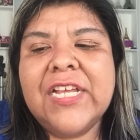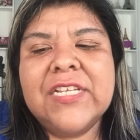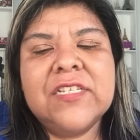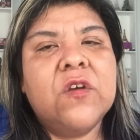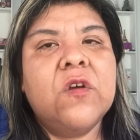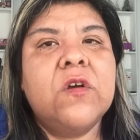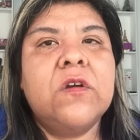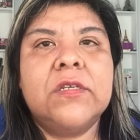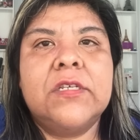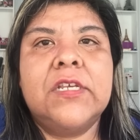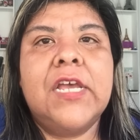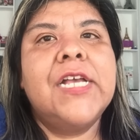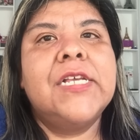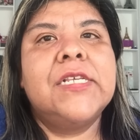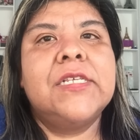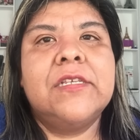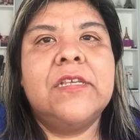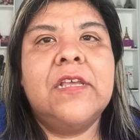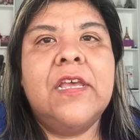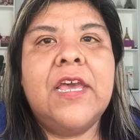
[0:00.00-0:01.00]
las
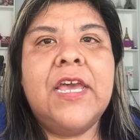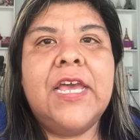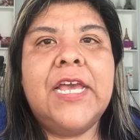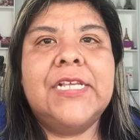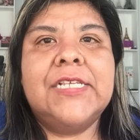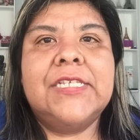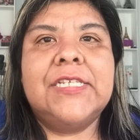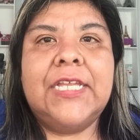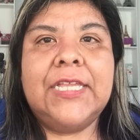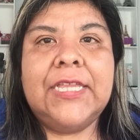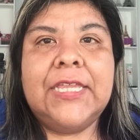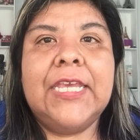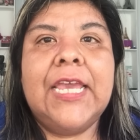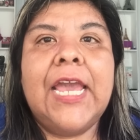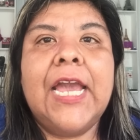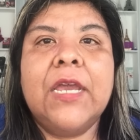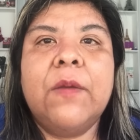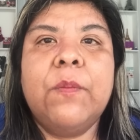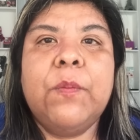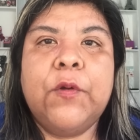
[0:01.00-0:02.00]
cosas,
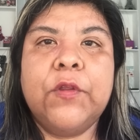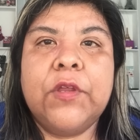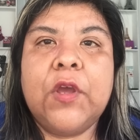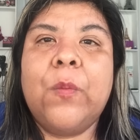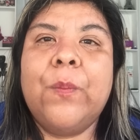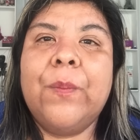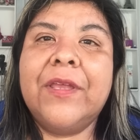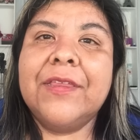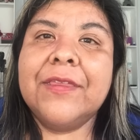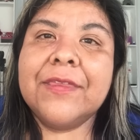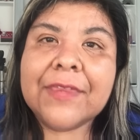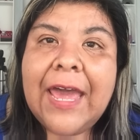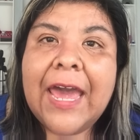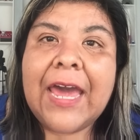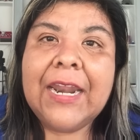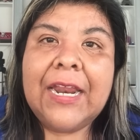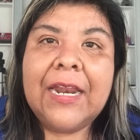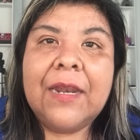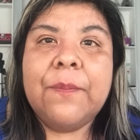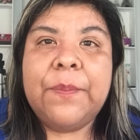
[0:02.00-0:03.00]
sentía que podía
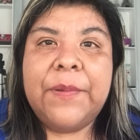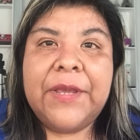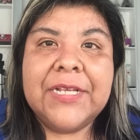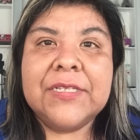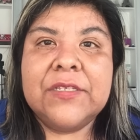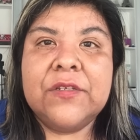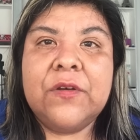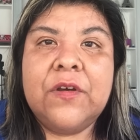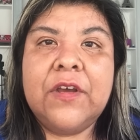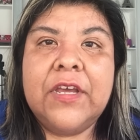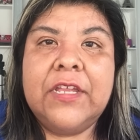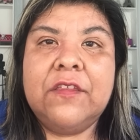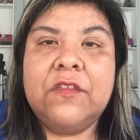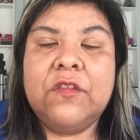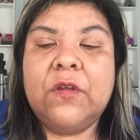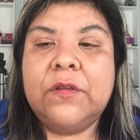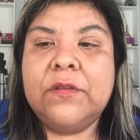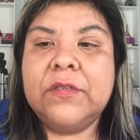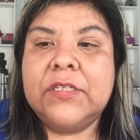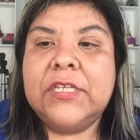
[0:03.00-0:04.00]
aumentar el peso,
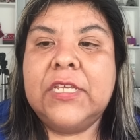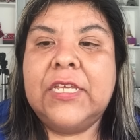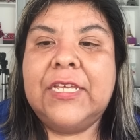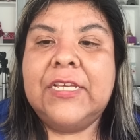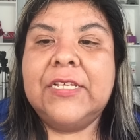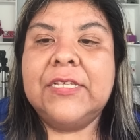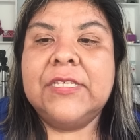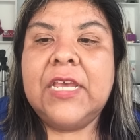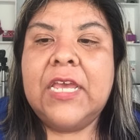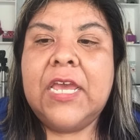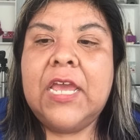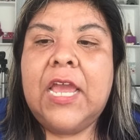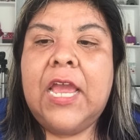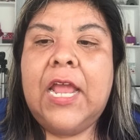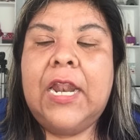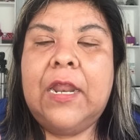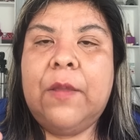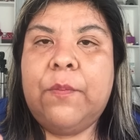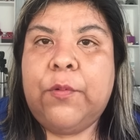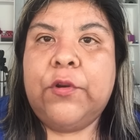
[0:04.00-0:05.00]
entonces
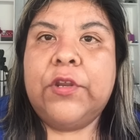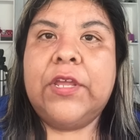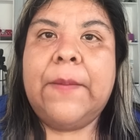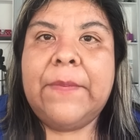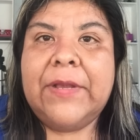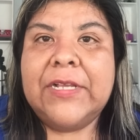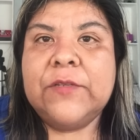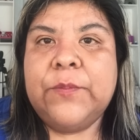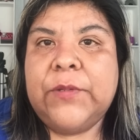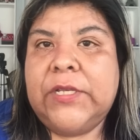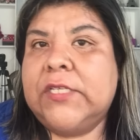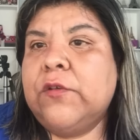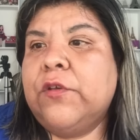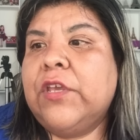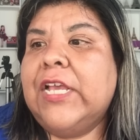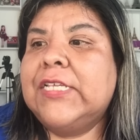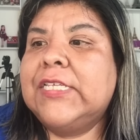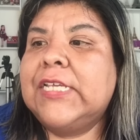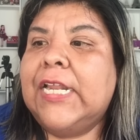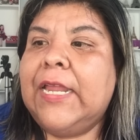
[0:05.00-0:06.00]
le ponía más peso
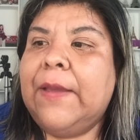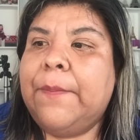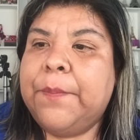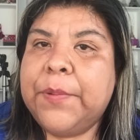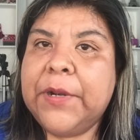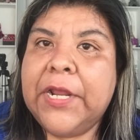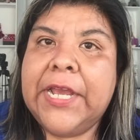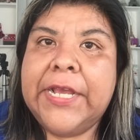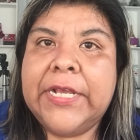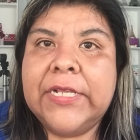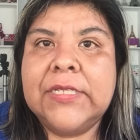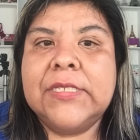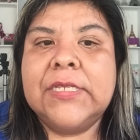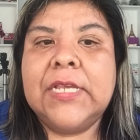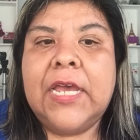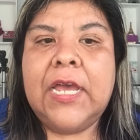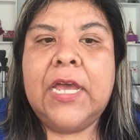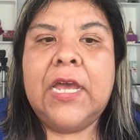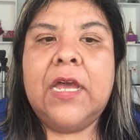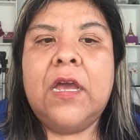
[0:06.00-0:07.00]
ya sea la
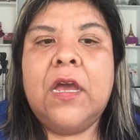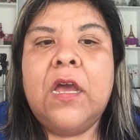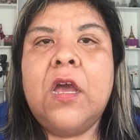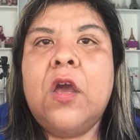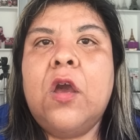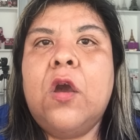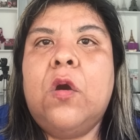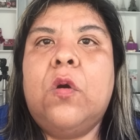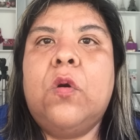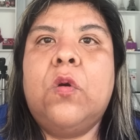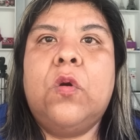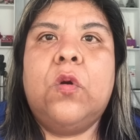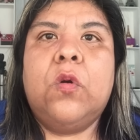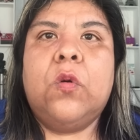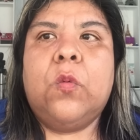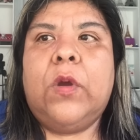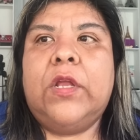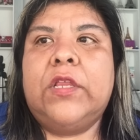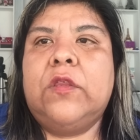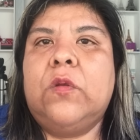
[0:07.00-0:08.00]
prensa
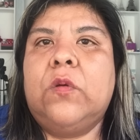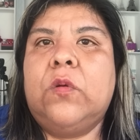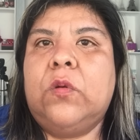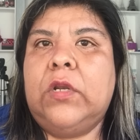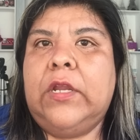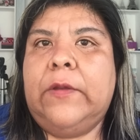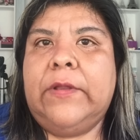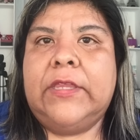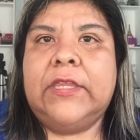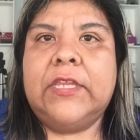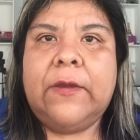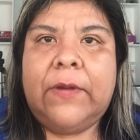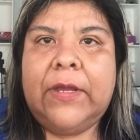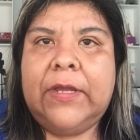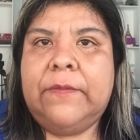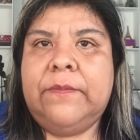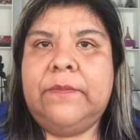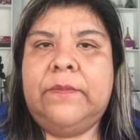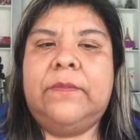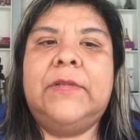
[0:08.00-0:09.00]
o cuando
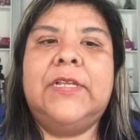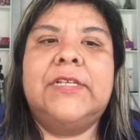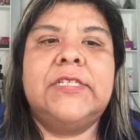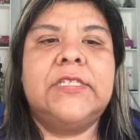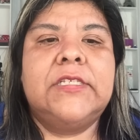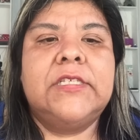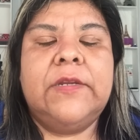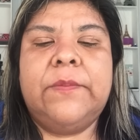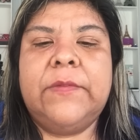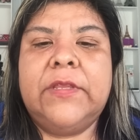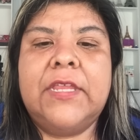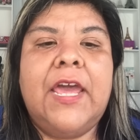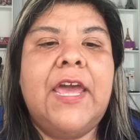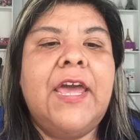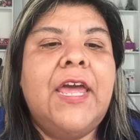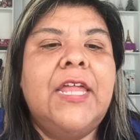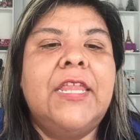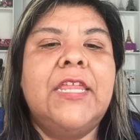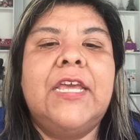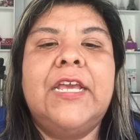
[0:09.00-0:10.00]
levantaba las
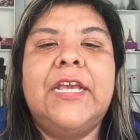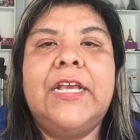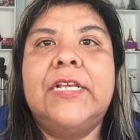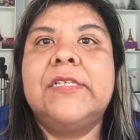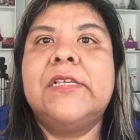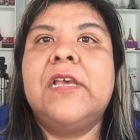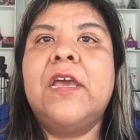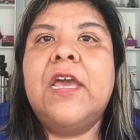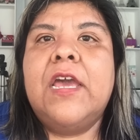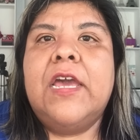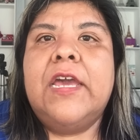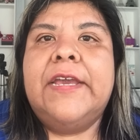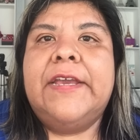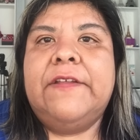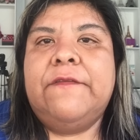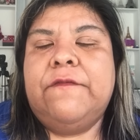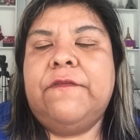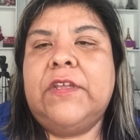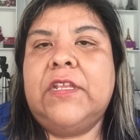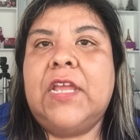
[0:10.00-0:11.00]
extremidades,
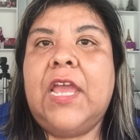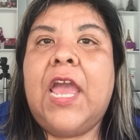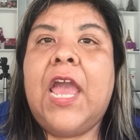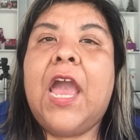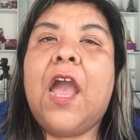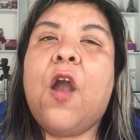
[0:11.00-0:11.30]
en fin.